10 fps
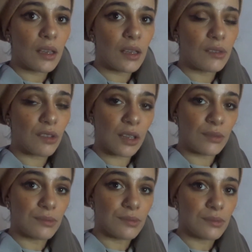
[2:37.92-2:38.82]
Et voilà.
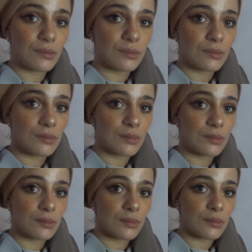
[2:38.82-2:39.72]

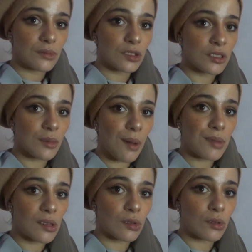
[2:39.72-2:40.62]
Je sais pas,
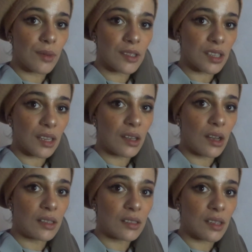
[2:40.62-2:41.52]
peut-être que demain j'irai
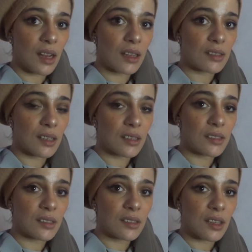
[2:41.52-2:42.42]
à
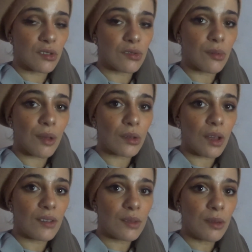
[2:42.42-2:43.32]
l'esthéticienne. Je vous embarquerai
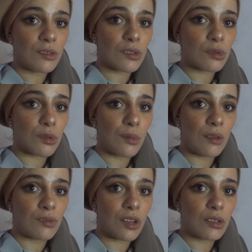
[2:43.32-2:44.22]
avec moi. De toute façon, demain
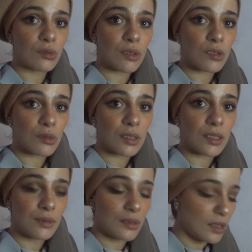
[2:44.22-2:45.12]
on vlog toute la
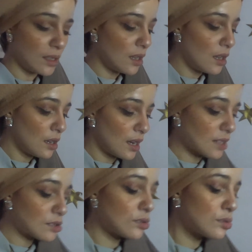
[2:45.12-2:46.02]
journée.
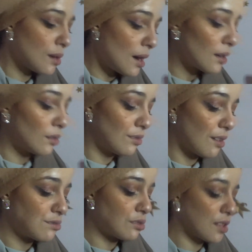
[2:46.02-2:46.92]
Là ce soir, on
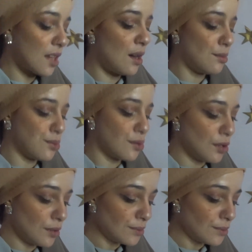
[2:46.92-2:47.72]
va vloguer un peu.